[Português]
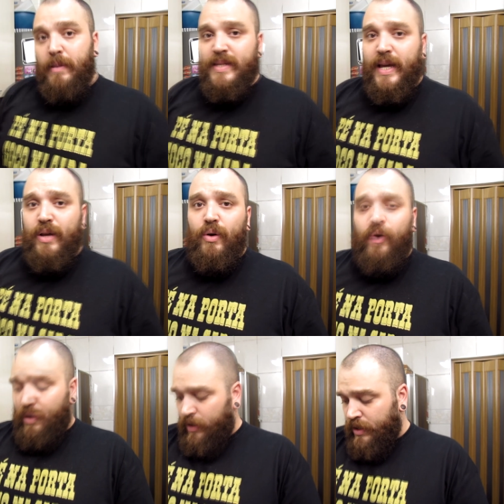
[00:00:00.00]

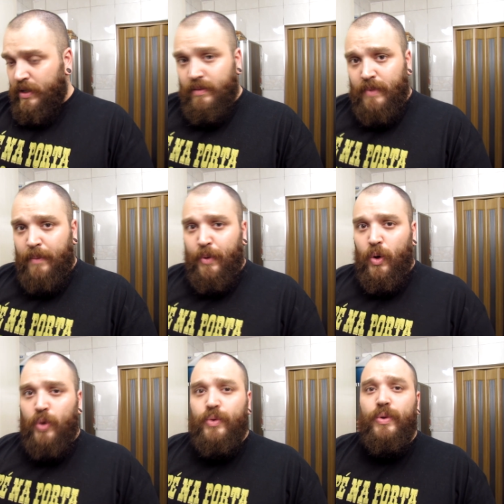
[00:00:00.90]
Maçaricô tá
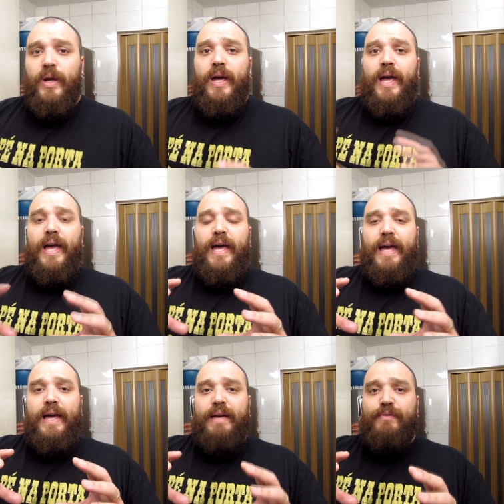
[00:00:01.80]
pronto.
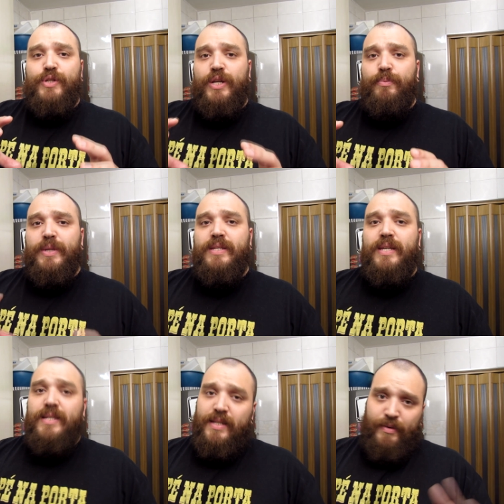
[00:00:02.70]
É, você não
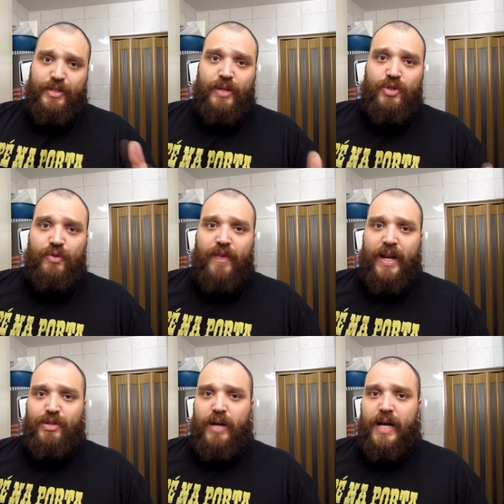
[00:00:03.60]
precisa, se você não tiver
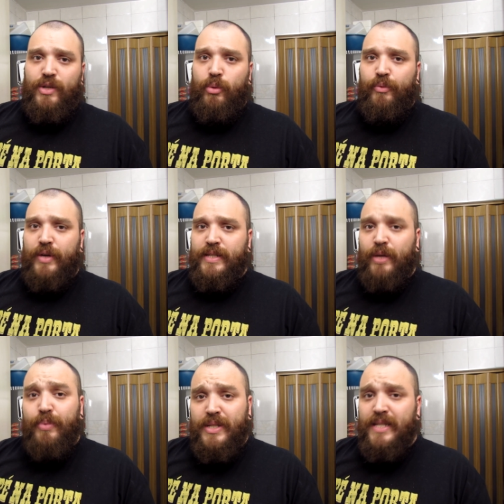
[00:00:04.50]
na sua casa como fazer,
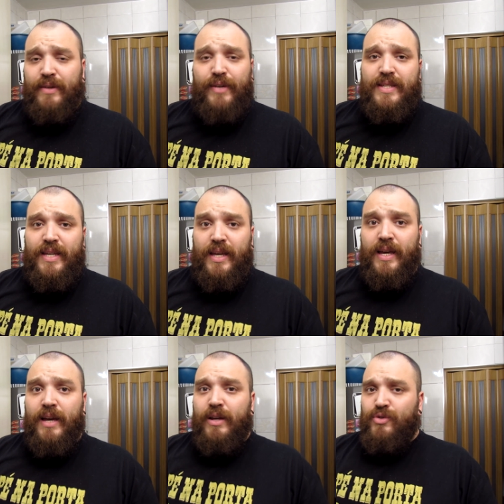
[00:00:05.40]
não precisa fazer.
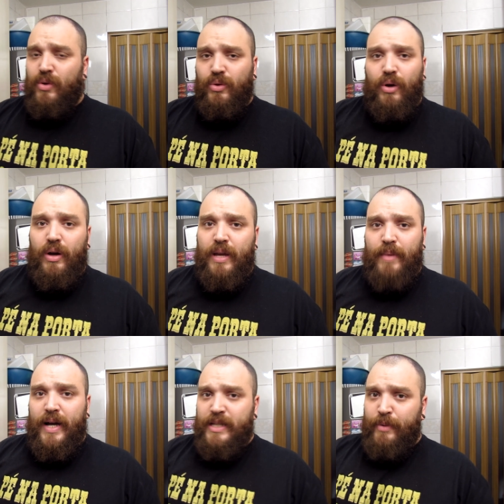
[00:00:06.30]
Isso é um toque a
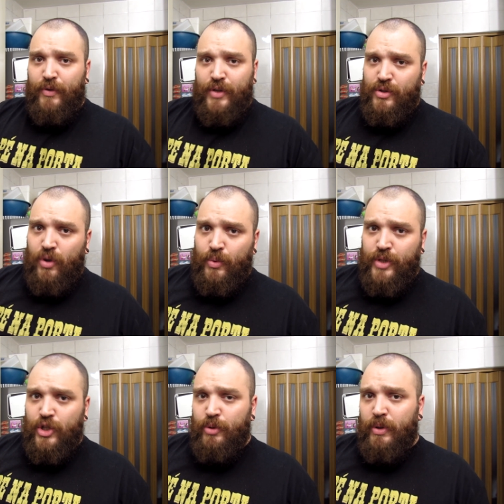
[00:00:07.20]
mais, você pode fazer só com
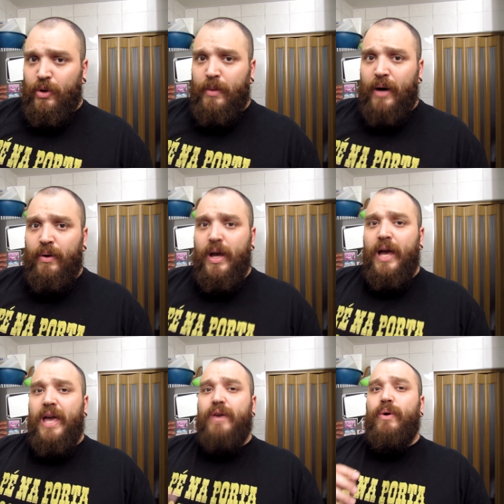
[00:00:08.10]
sashimi normal.
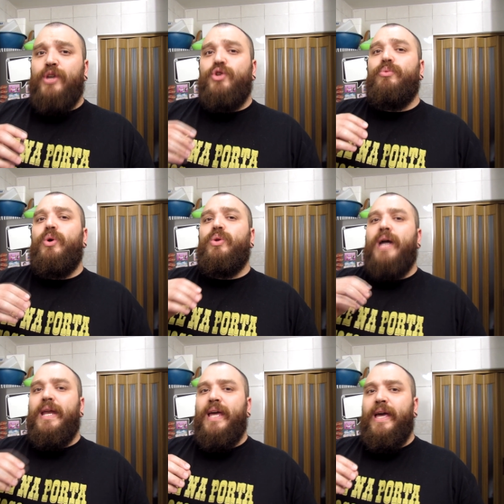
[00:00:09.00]
É que eu acho que o molho
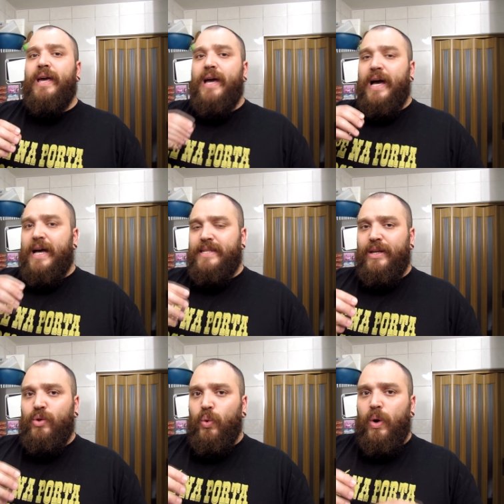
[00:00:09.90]
tarê
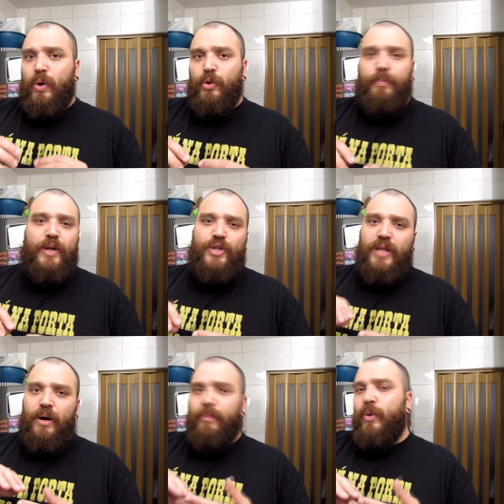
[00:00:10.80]
acentua quando o peixe
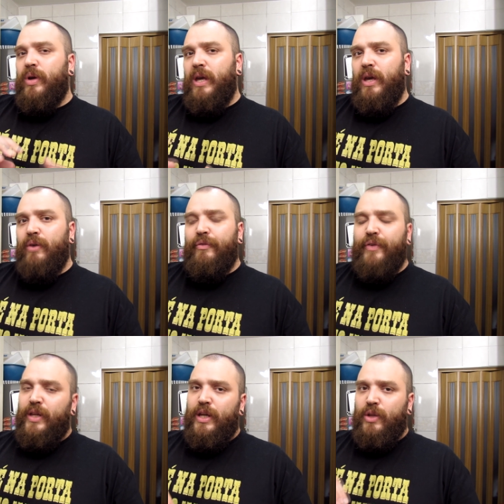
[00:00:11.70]
está um pouquinho
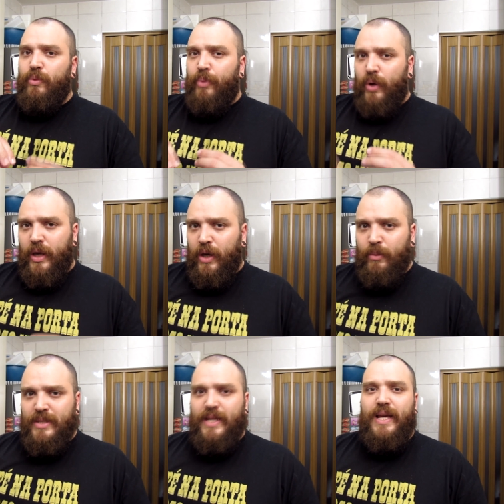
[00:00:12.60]
frito, um pouquinho
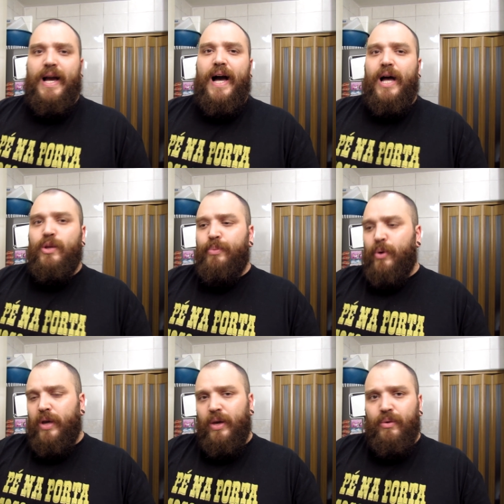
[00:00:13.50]
maçaricado, um
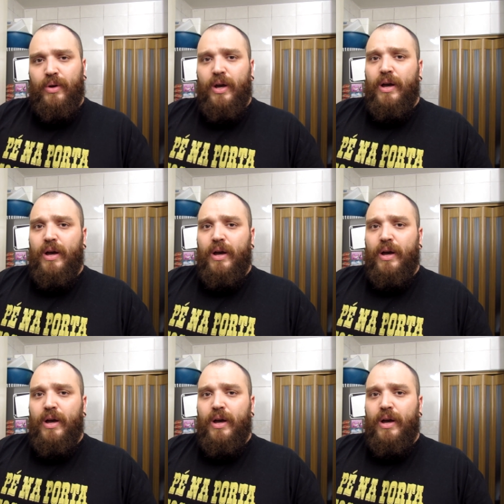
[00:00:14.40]
pouquinho